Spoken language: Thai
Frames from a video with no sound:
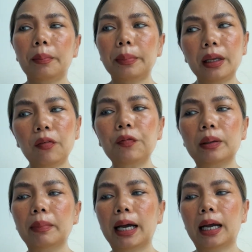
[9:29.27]
พี่ฝึก
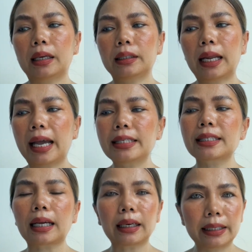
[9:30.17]
มาได้
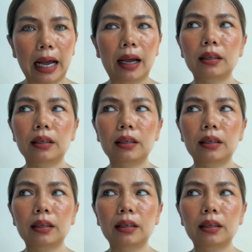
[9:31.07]
สักระยะ